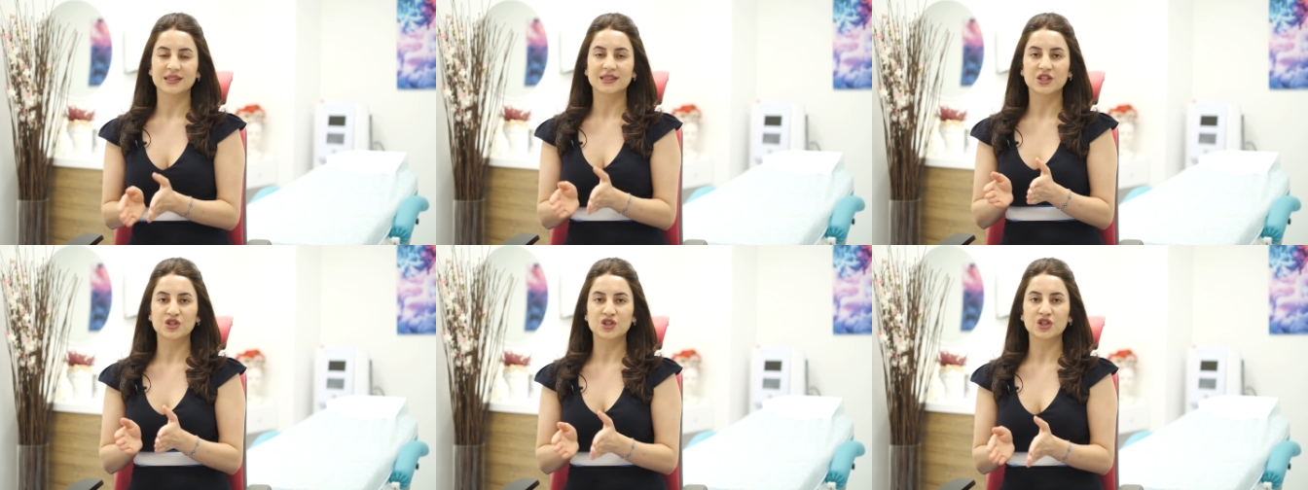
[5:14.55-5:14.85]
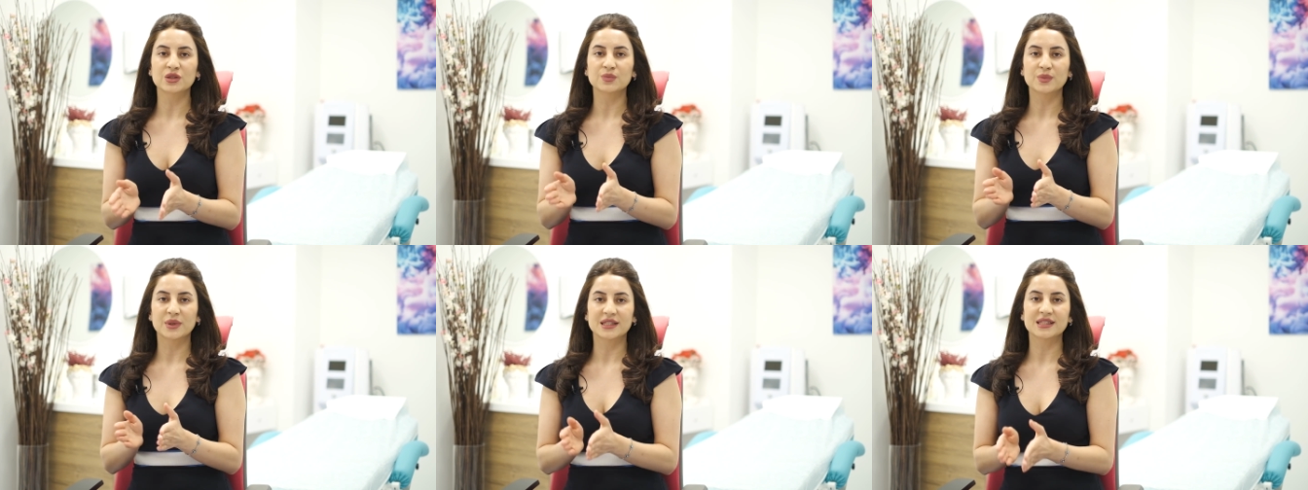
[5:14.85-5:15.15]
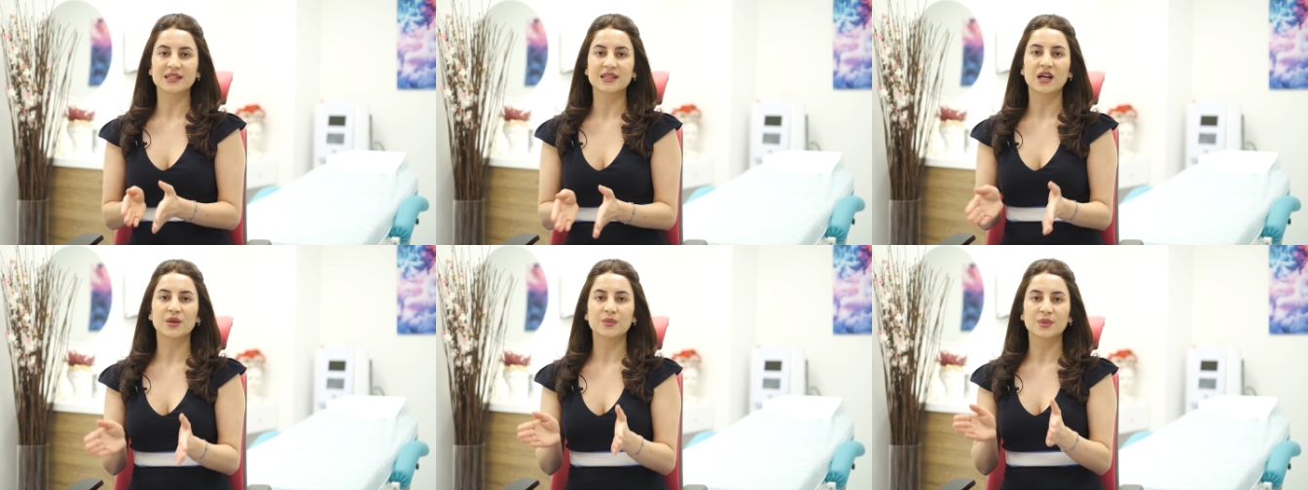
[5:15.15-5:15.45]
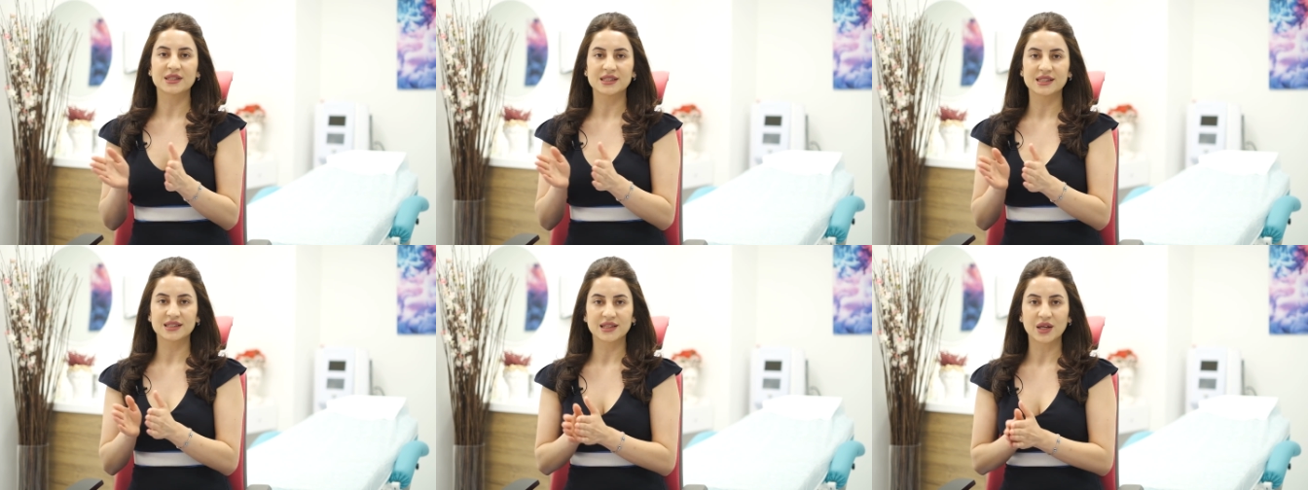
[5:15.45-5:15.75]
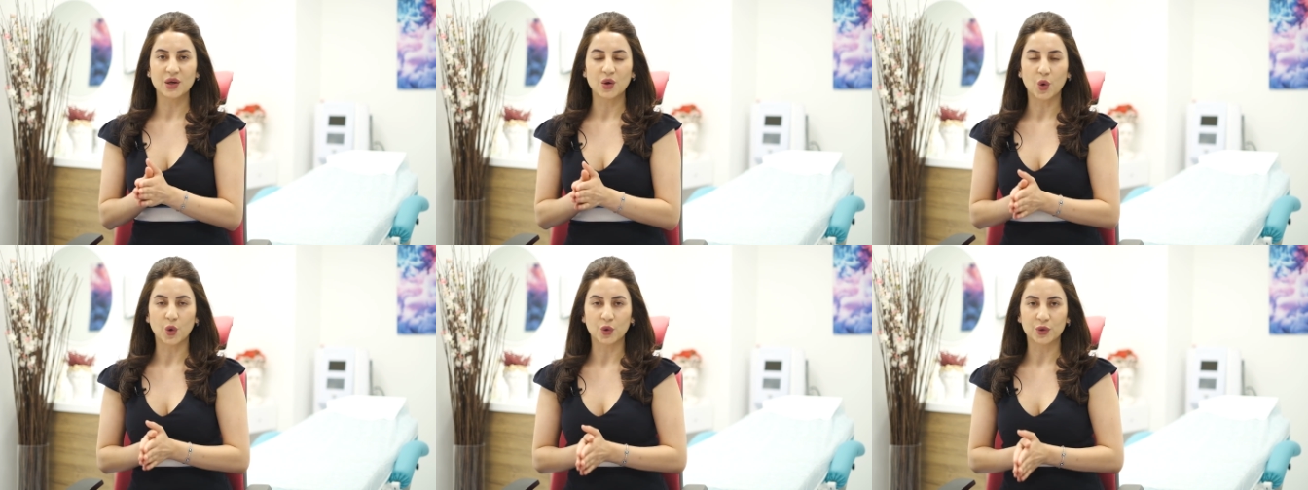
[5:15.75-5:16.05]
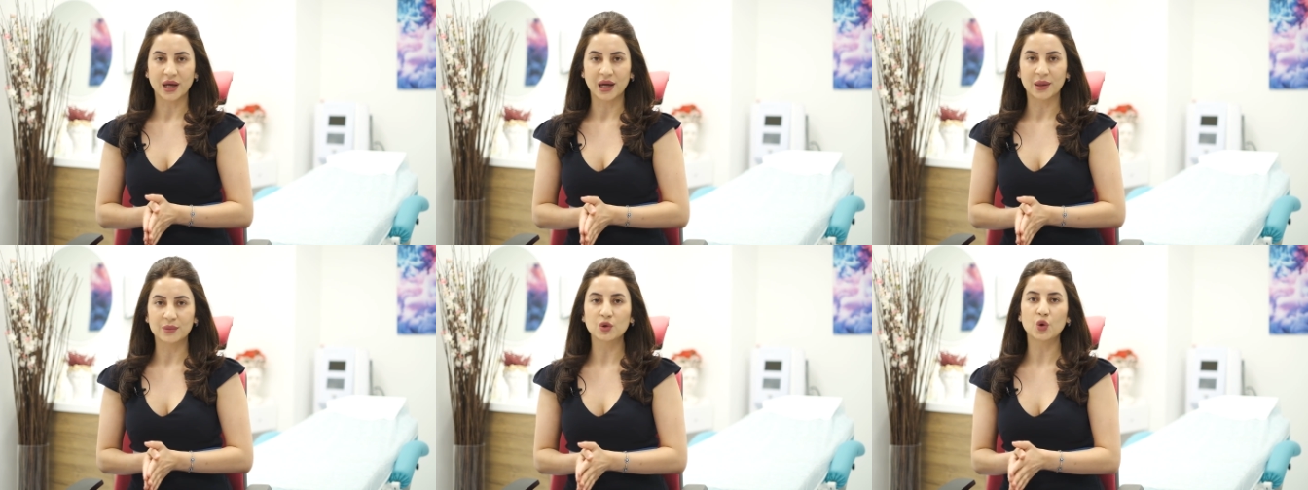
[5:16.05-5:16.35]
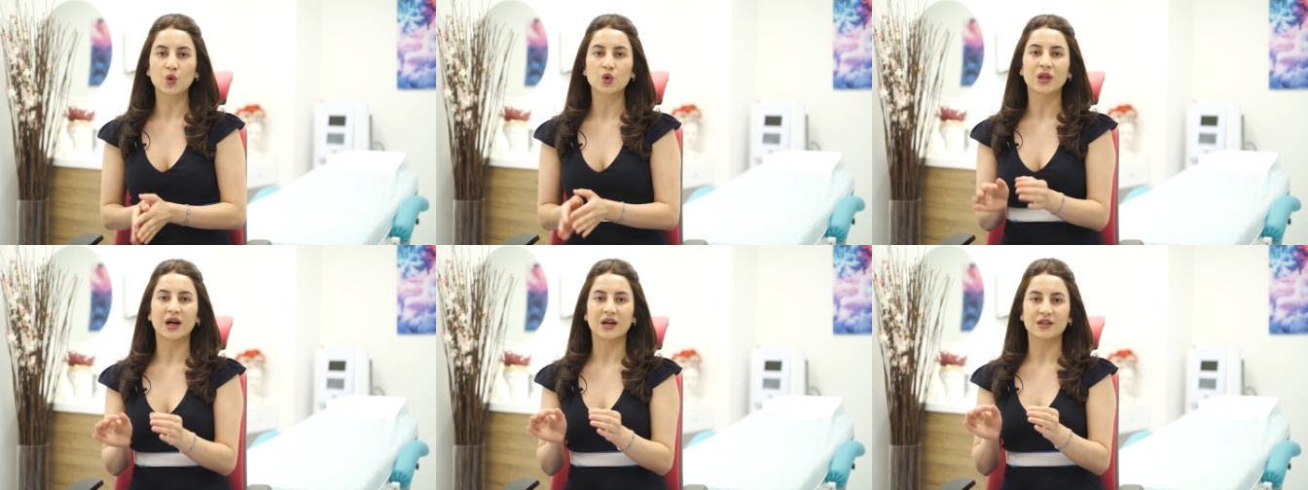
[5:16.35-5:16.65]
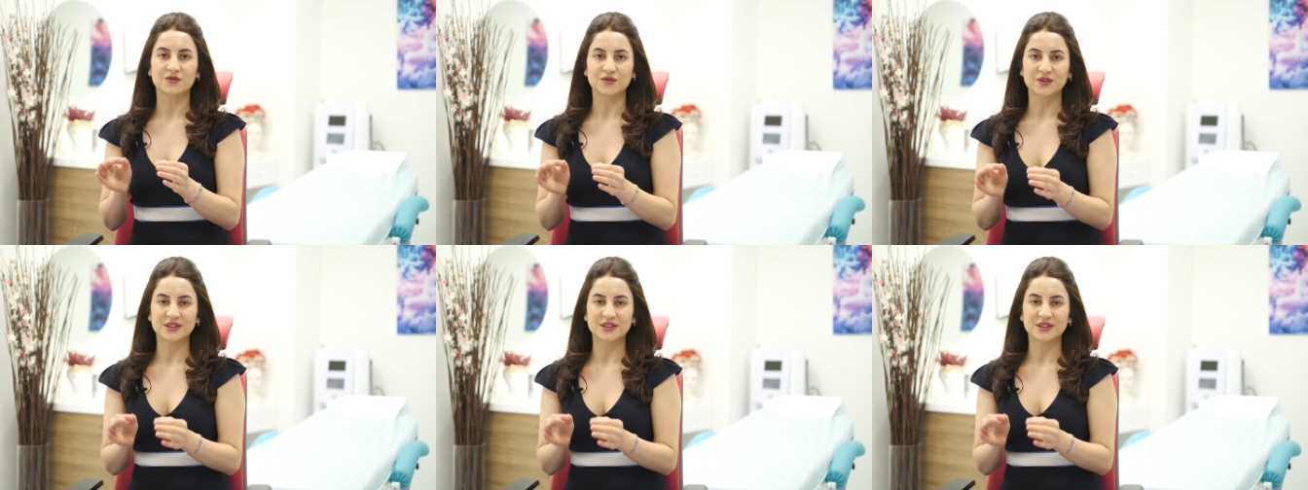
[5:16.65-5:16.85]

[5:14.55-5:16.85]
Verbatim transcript: saçın beslenmesinde önemli olan